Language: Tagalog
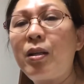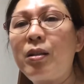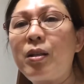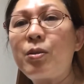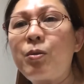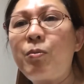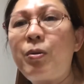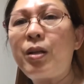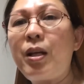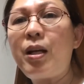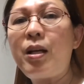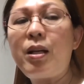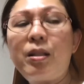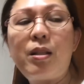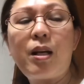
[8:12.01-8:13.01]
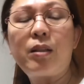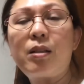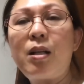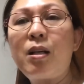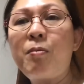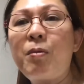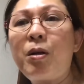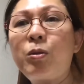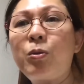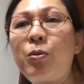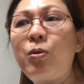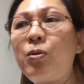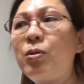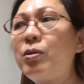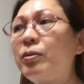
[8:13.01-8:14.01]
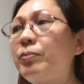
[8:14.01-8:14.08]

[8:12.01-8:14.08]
Sobrang init, di ka talaga makatulog.